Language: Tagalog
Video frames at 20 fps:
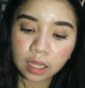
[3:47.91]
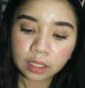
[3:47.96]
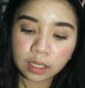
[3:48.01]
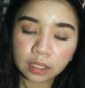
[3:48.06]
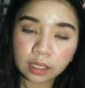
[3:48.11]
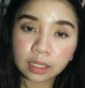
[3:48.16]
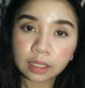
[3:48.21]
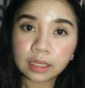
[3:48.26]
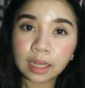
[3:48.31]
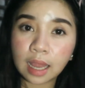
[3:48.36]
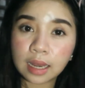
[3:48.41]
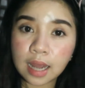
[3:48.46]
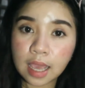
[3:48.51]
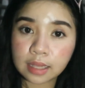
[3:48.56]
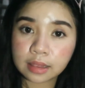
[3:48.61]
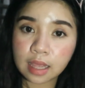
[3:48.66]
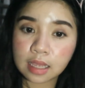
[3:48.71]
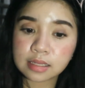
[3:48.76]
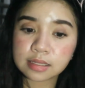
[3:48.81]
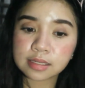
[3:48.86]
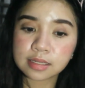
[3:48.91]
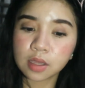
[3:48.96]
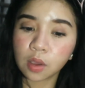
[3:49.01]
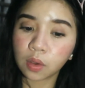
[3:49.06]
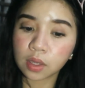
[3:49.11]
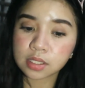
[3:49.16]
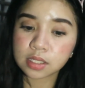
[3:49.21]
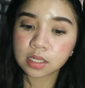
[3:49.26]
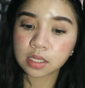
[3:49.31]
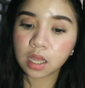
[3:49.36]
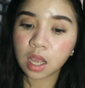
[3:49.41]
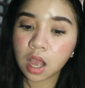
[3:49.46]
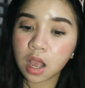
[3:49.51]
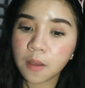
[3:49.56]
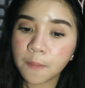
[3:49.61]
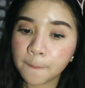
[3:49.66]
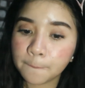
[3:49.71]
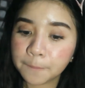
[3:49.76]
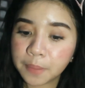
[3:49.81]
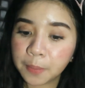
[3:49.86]
na nagla-lightens daw kasi
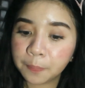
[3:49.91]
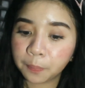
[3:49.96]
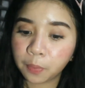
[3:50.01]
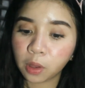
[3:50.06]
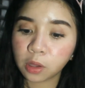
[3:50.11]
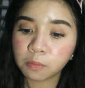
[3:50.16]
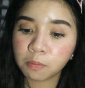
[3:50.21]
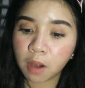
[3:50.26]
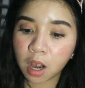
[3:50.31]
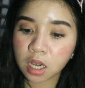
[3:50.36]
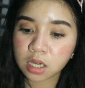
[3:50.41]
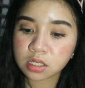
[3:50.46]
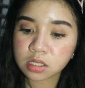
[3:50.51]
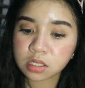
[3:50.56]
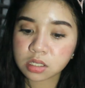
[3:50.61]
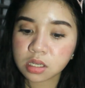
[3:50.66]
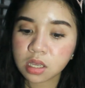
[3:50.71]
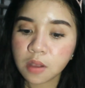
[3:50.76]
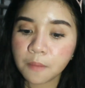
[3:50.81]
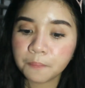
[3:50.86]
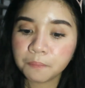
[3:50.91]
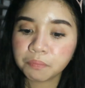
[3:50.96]
ng pimple marks.